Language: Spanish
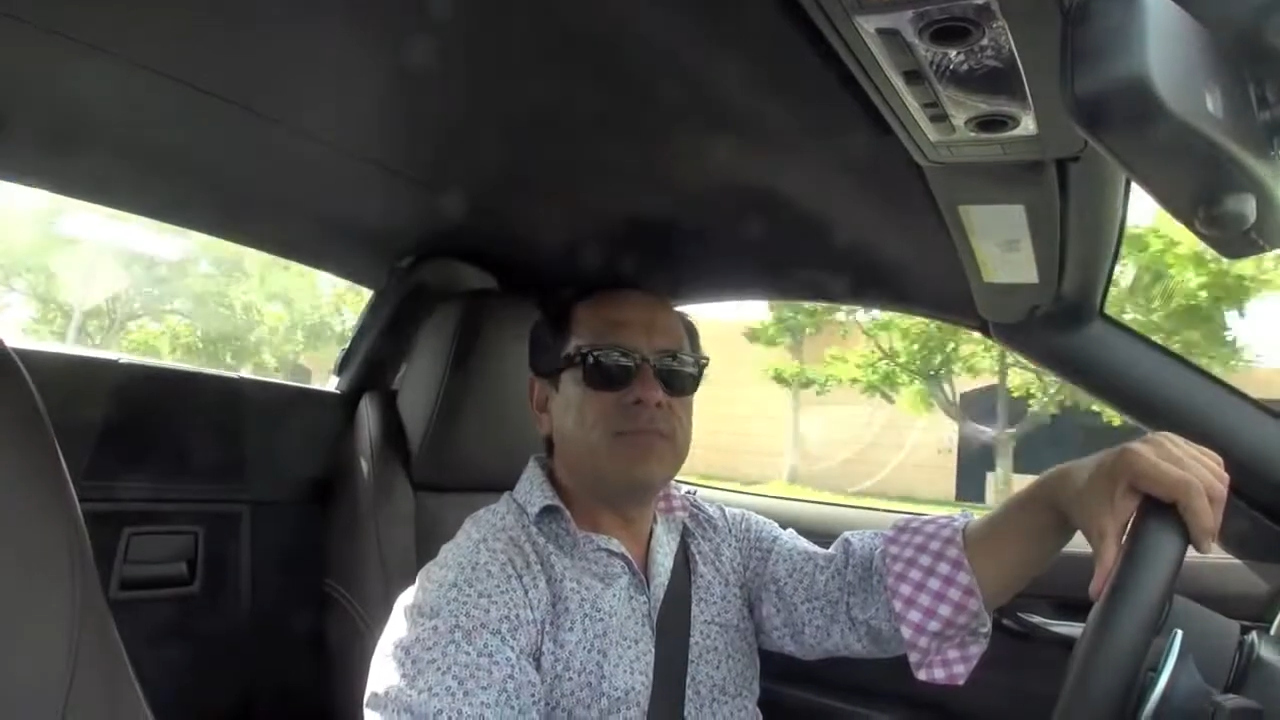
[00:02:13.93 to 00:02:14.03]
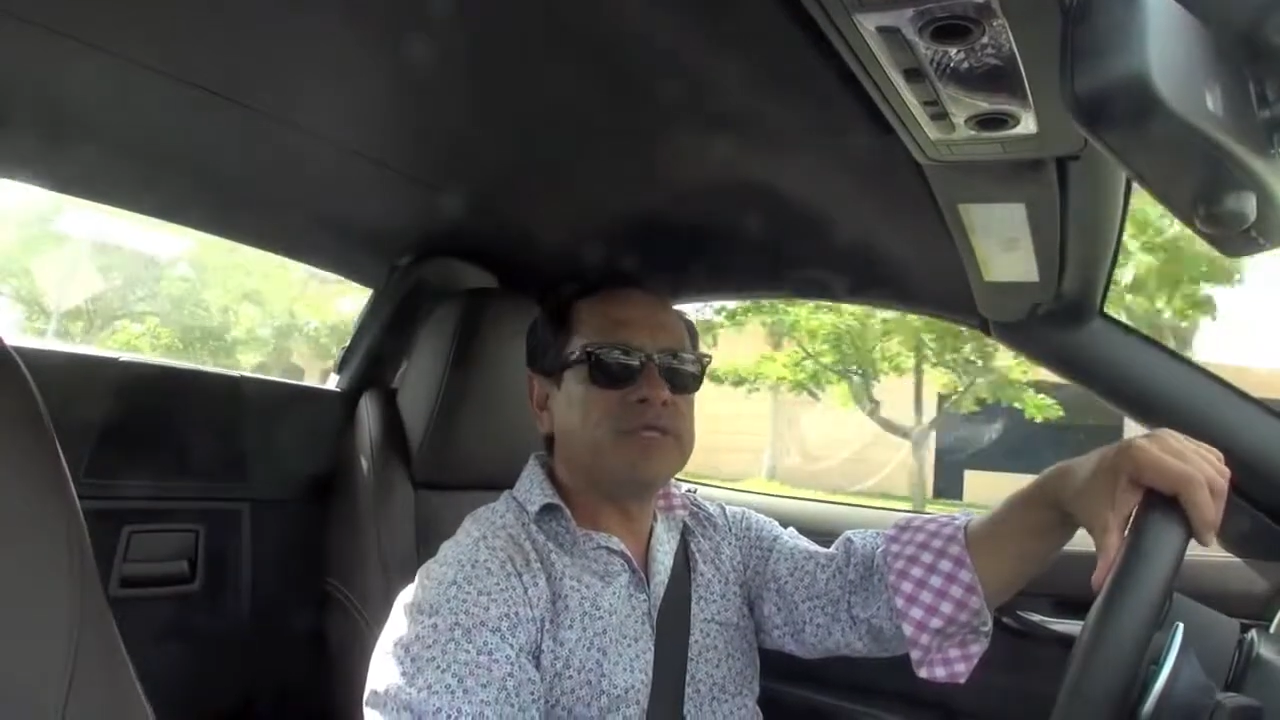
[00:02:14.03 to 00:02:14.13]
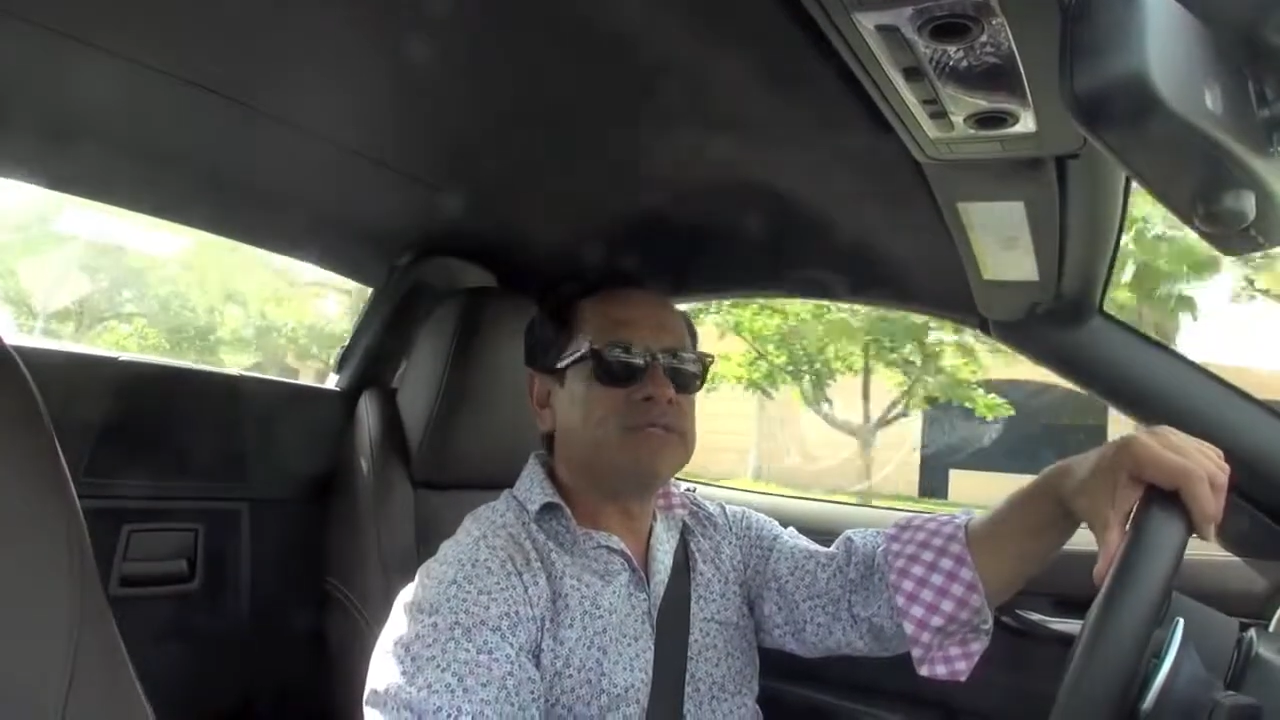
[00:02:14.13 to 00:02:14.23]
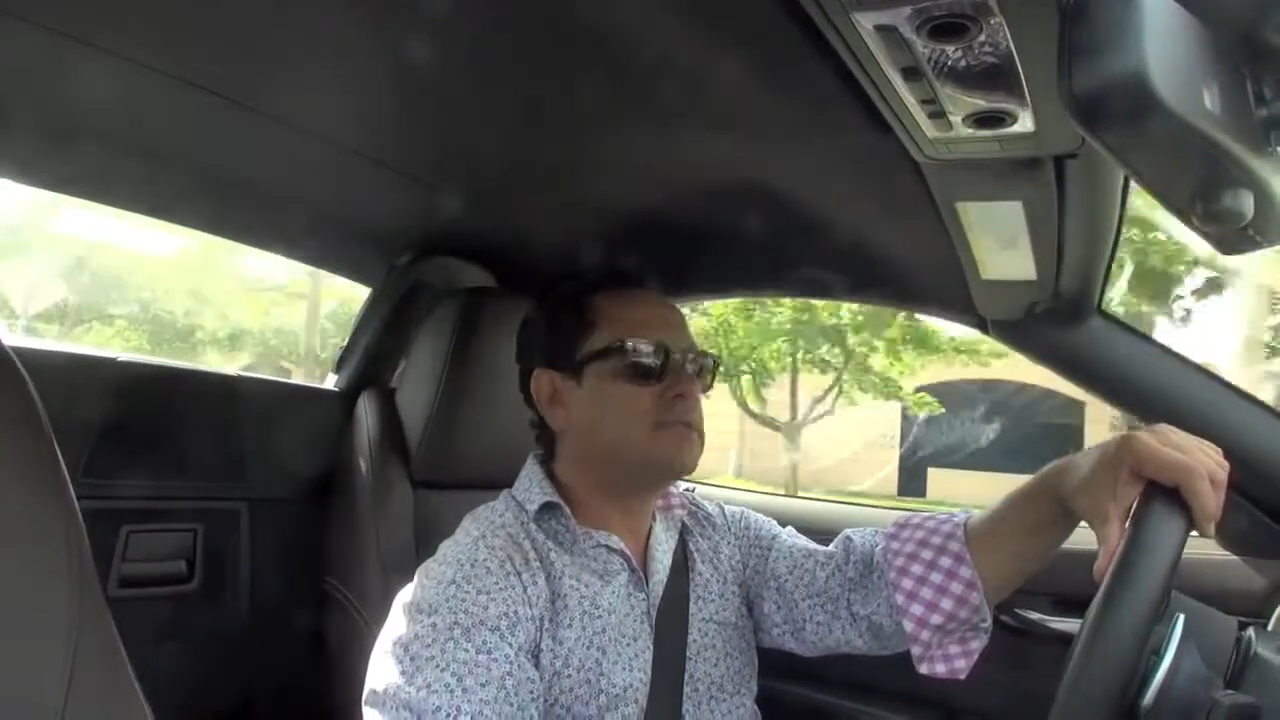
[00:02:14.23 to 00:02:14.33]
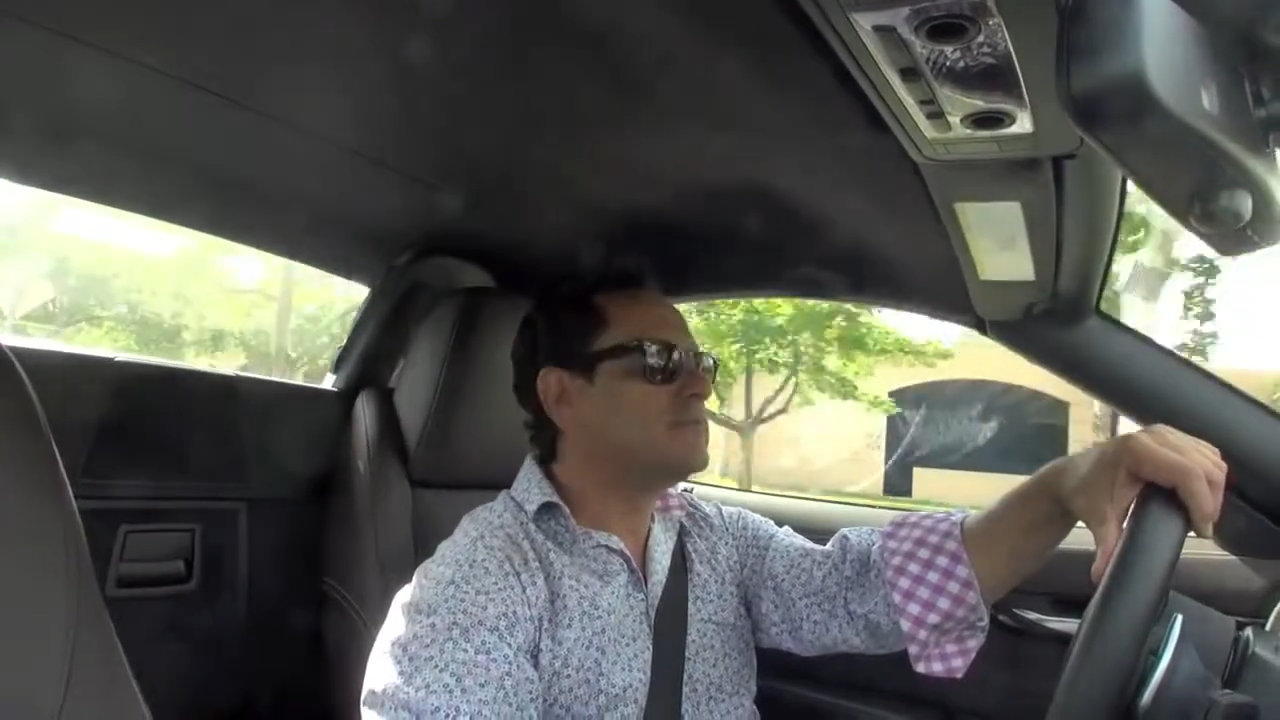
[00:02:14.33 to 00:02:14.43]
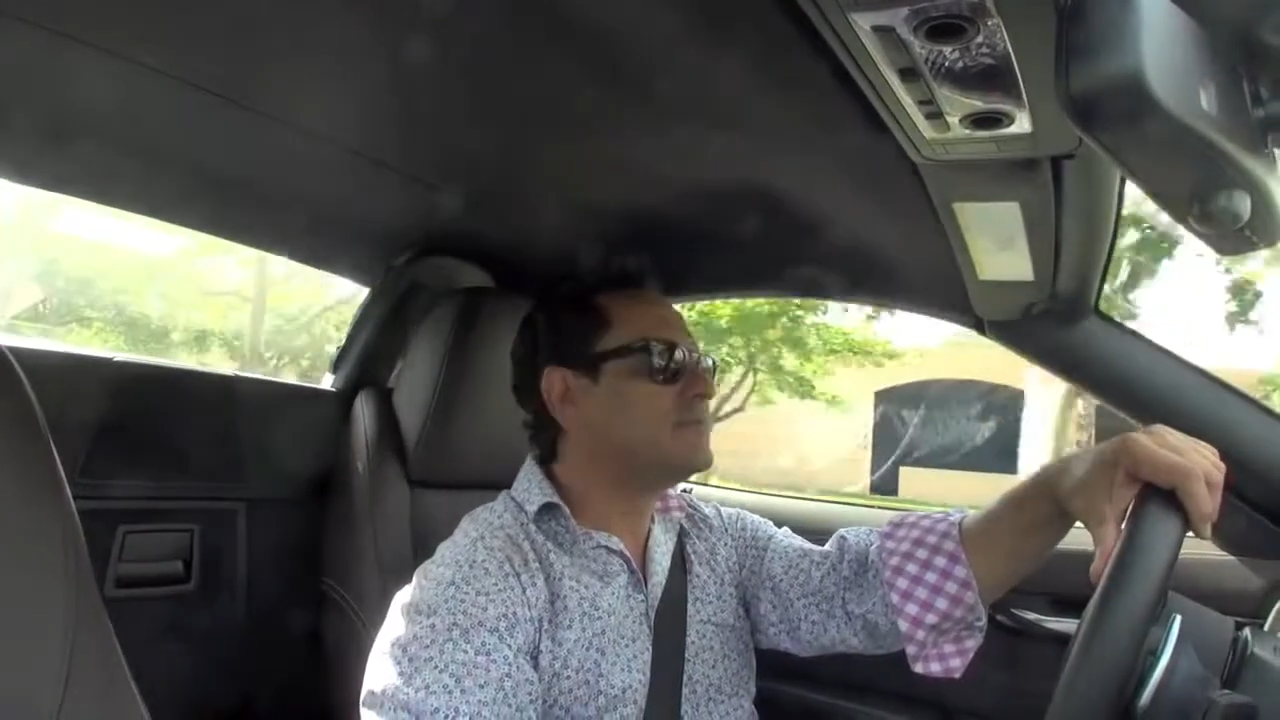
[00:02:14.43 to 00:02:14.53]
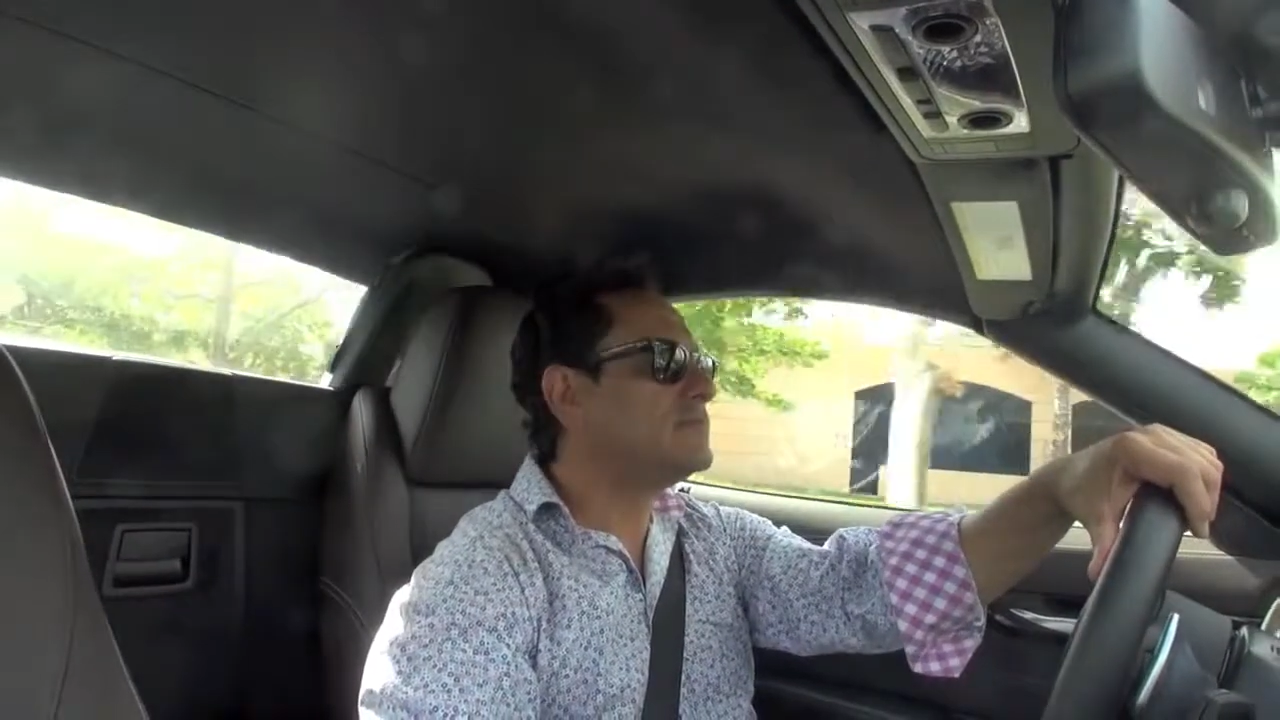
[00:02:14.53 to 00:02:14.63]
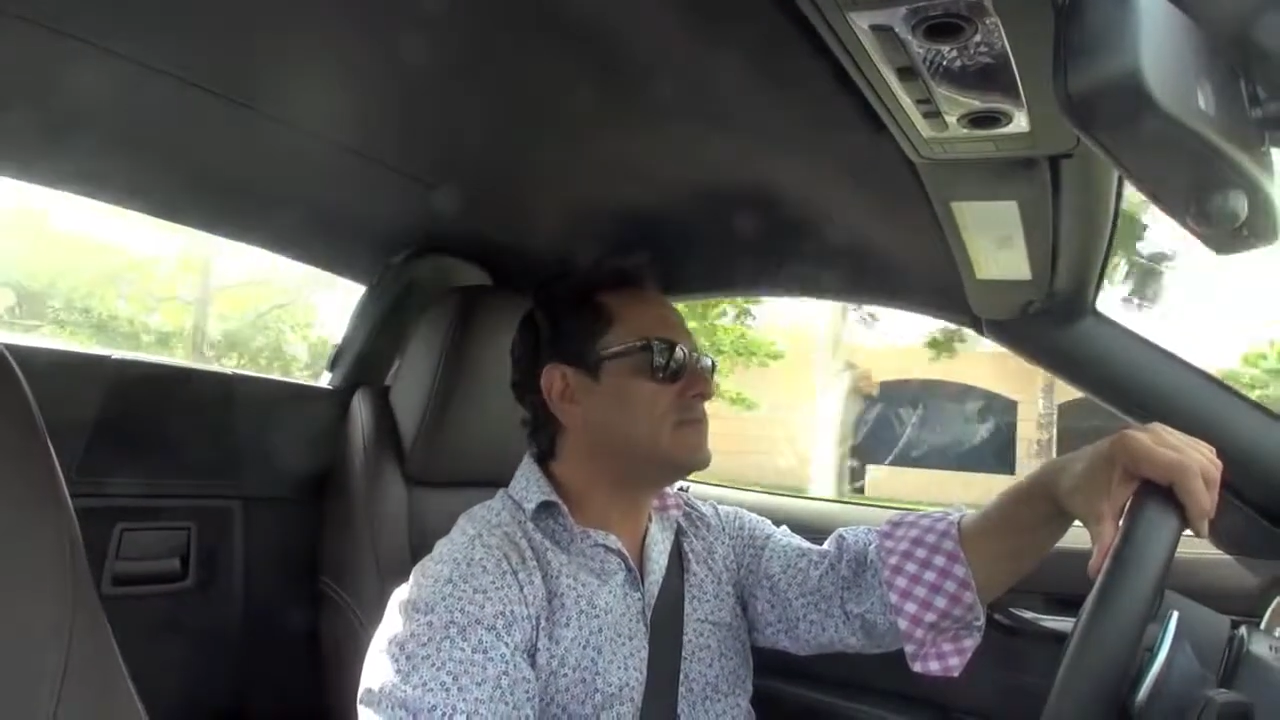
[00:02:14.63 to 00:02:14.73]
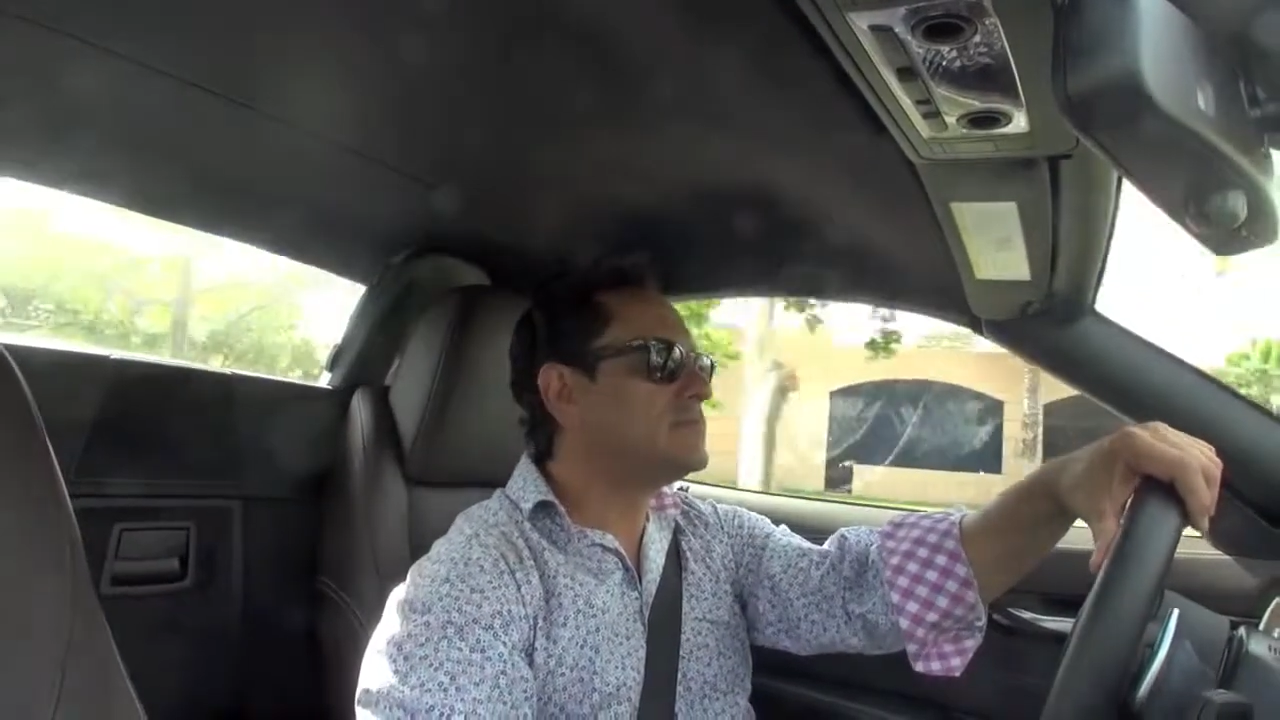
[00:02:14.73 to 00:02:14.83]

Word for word: Beach.